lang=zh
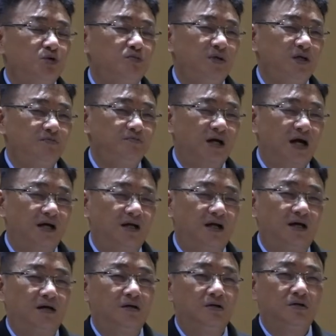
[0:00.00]
不明白
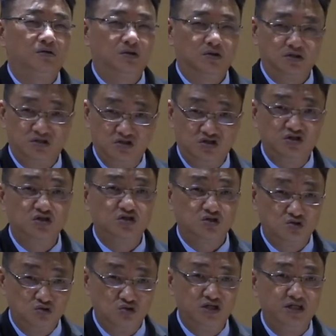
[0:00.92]
了，我只是
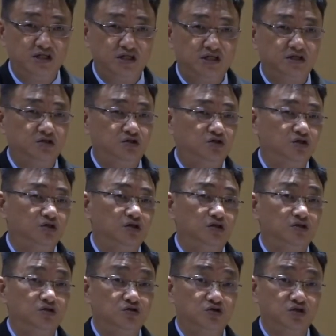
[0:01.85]
鼓励你一句，
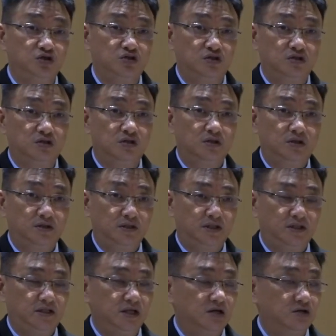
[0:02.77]
就是
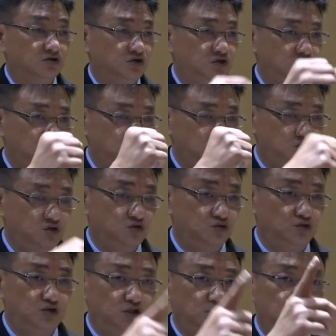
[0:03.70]
您要持
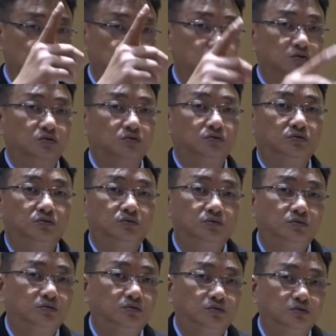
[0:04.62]
守基督。
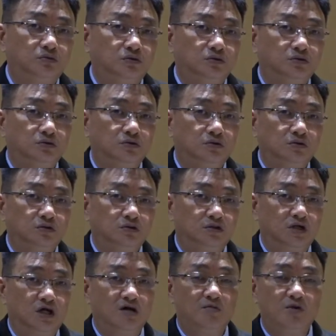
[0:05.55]

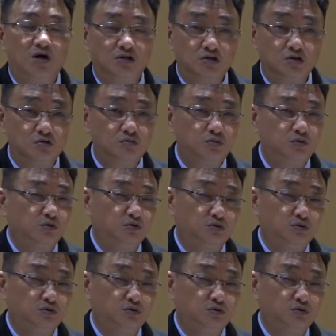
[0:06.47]
什么都